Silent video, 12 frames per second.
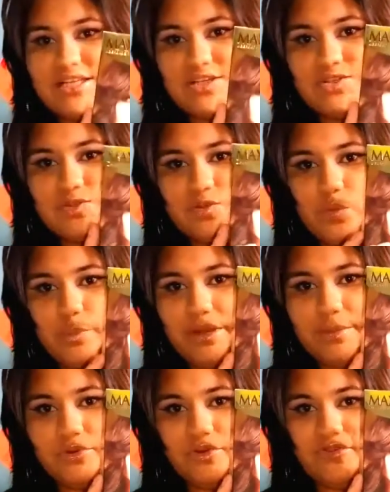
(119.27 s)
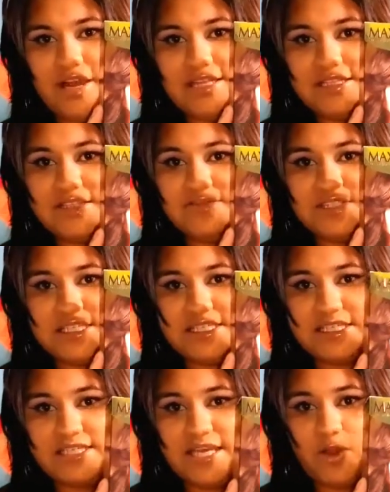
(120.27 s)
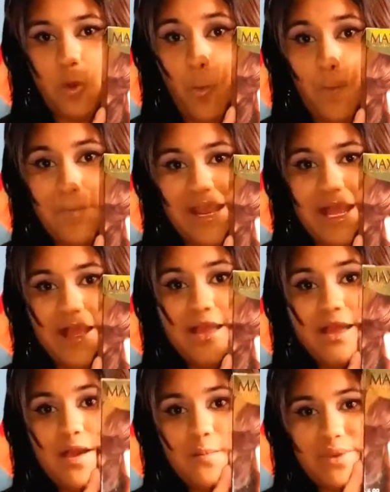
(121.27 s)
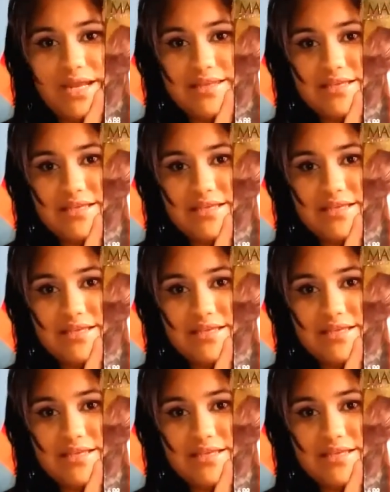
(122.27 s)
tá super aprovada se vocês quiserem comprar pra